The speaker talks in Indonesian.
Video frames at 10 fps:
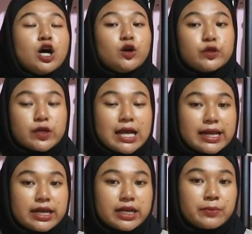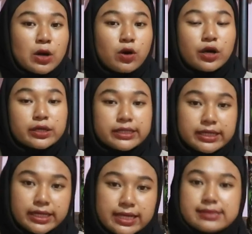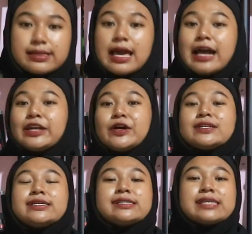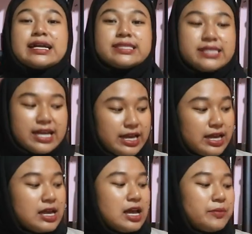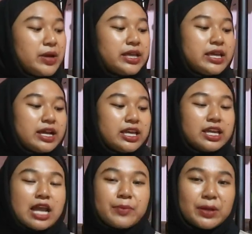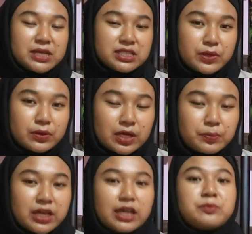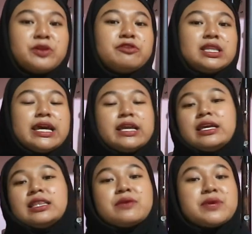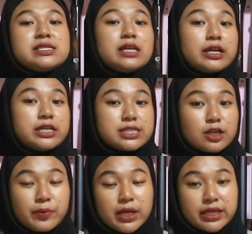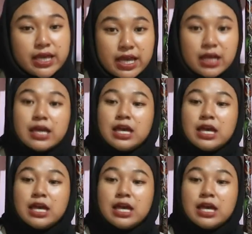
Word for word: untuk kalian yang mau order silahkan order saja bagi yang ingin ambil baru Ruger Black Army VTR kita masih ready stock banyak